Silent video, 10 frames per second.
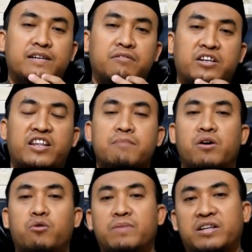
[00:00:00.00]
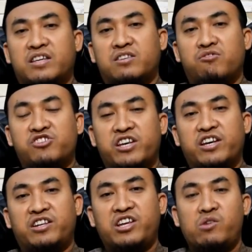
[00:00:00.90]
eh, "Wattaba'u ma tatlu
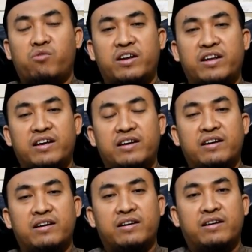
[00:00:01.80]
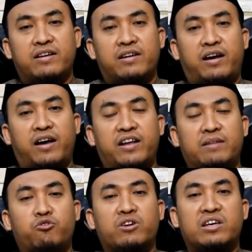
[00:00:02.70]
syayatin 'ala 'ala
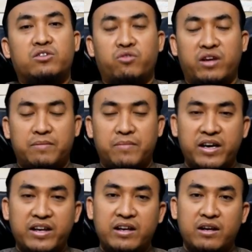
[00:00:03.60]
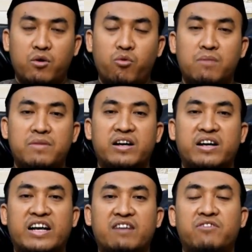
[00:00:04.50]
mulki Sulaiman wa ma
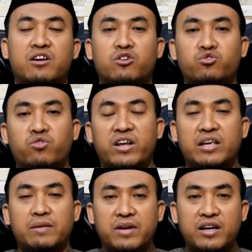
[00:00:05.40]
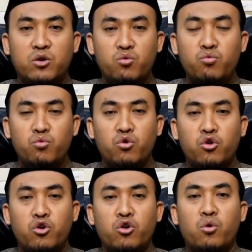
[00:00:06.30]
kafara Sulaiman
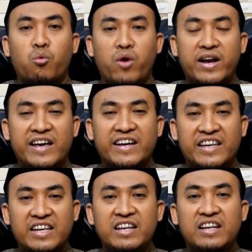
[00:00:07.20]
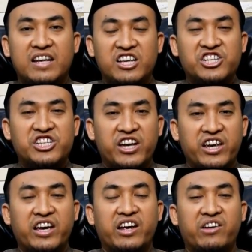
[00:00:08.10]
walakinna
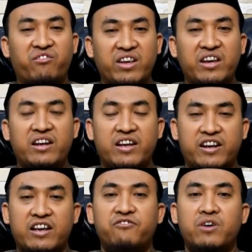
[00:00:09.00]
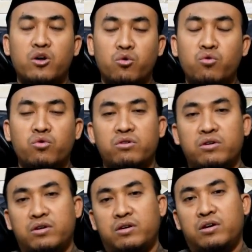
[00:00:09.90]
asyayatin kafaru
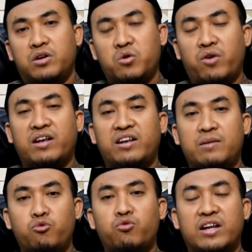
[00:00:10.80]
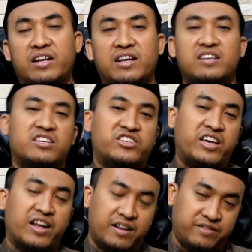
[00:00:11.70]
yu'allimuna an-nasa
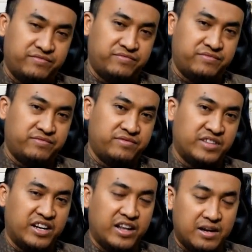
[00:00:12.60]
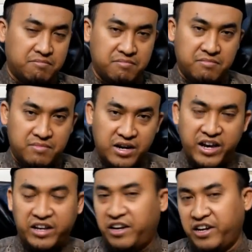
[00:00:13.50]
sihr." Jadi dalam
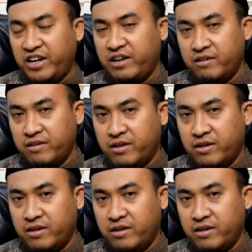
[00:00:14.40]
ayat ini